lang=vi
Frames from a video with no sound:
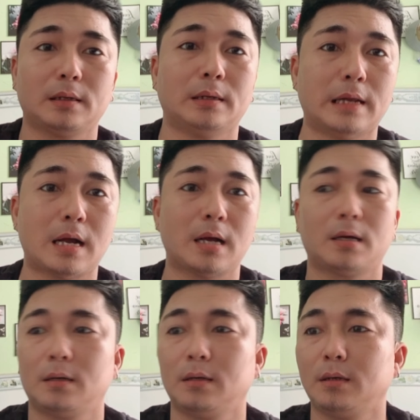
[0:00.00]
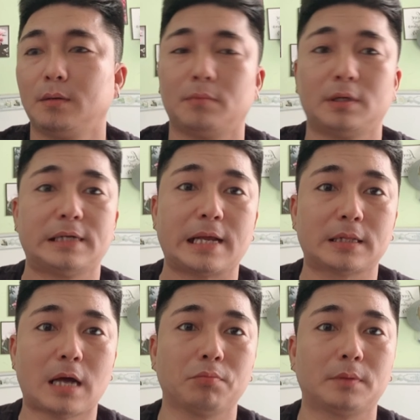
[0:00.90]
vậy đó sẽ cắt
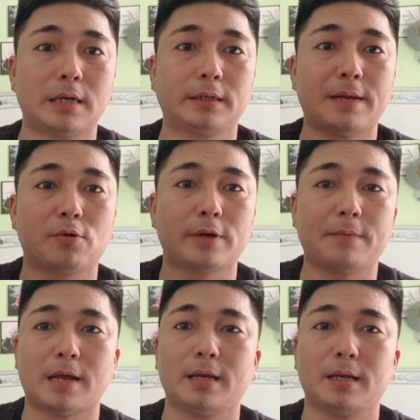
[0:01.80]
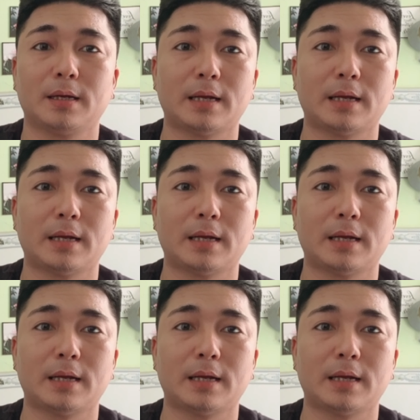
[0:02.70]
tóc đến tiệm của em này